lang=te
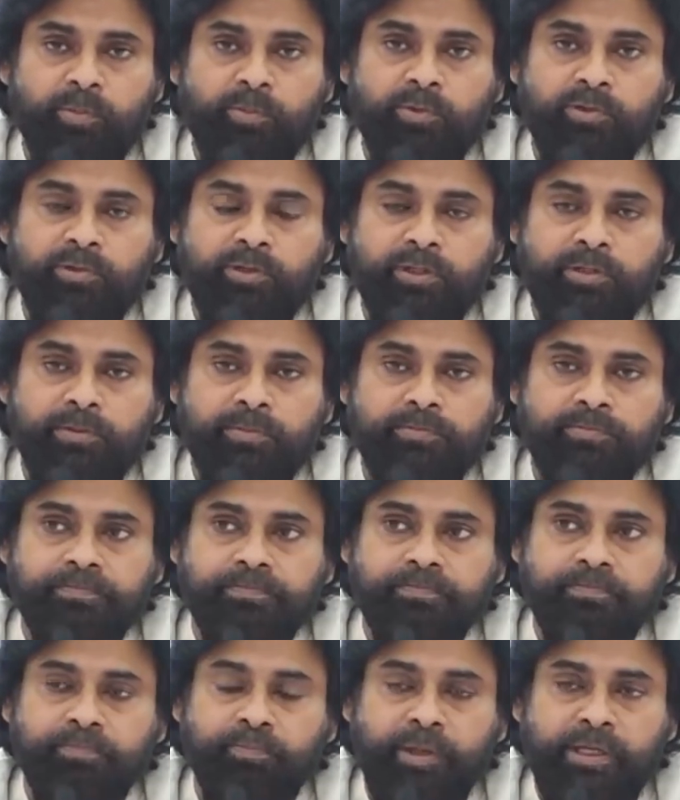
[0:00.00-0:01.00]
ఒప్పుకున్నారు
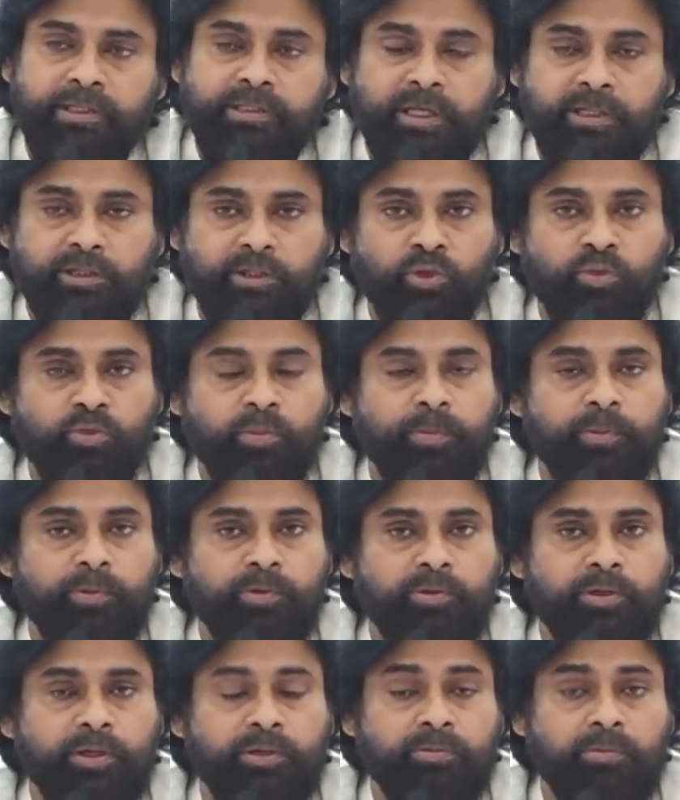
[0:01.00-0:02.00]
మిగతా అందరూ
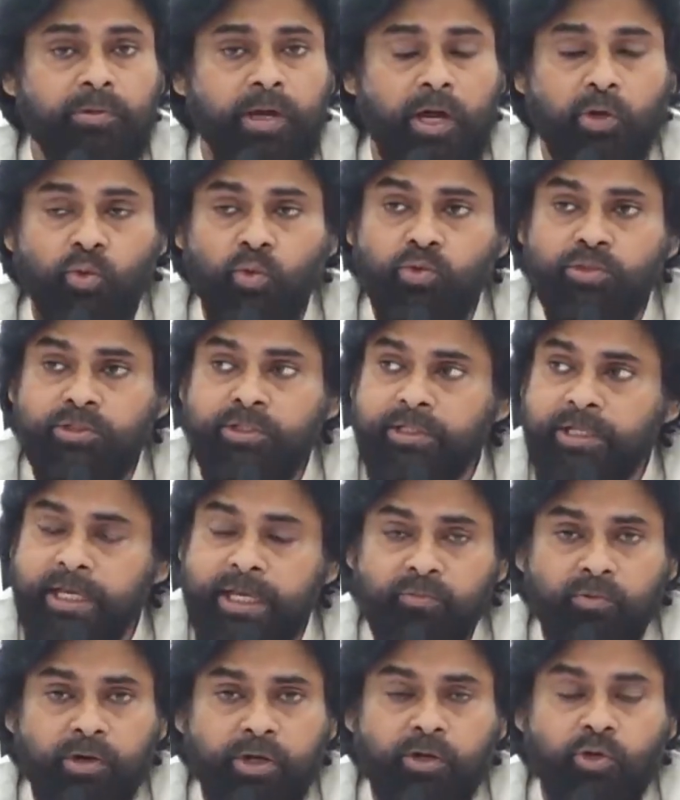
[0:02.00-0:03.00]
ఒప్పుకున్నారు ఆ రోజున
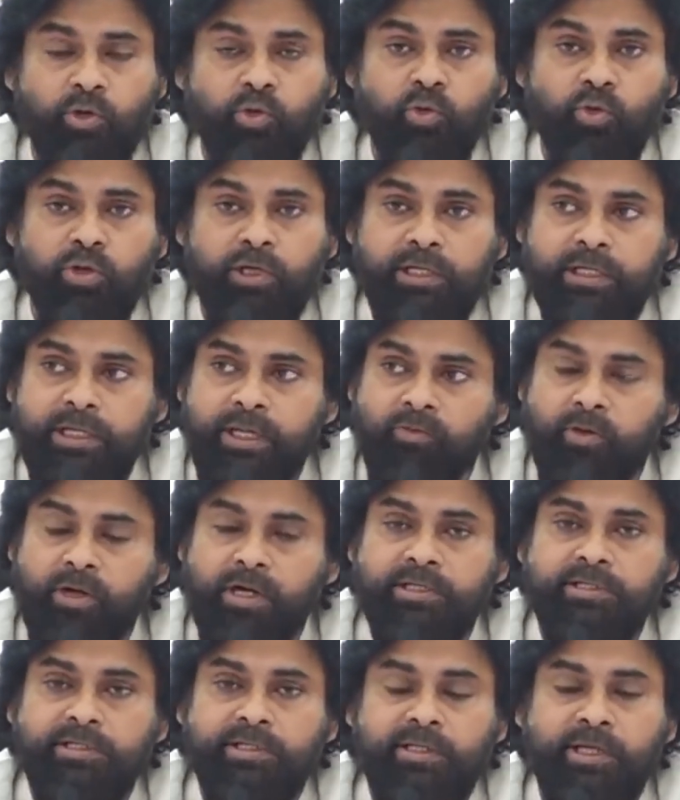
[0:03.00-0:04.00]
ఏ ఒక్కరు కూడా ఏ
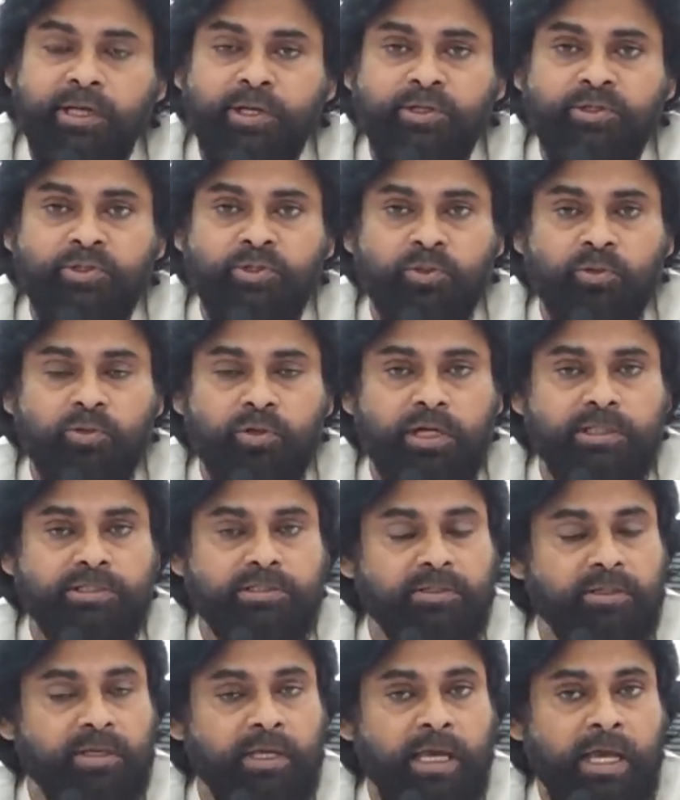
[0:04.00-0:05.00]
ఒక్క జిల్లా నుంచి కూడా అస